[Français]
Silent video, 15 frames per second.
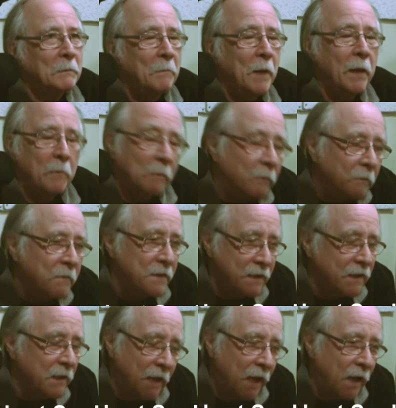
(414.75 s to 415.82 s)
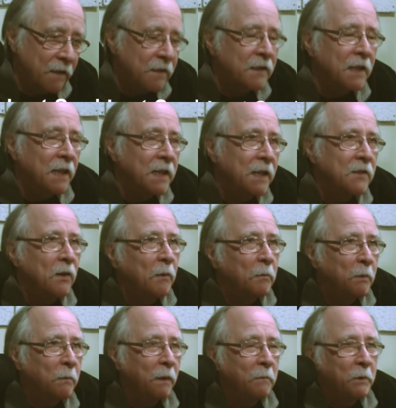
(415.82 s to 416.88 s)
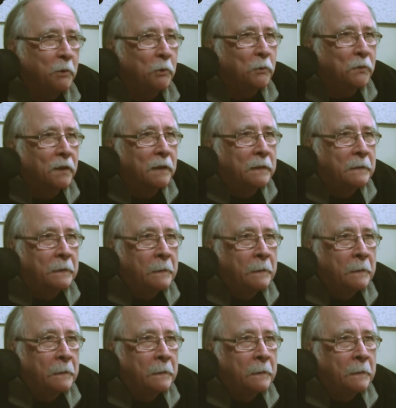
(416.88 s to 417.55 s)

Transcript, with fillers: Mais c'est un exemple parmi d'autres.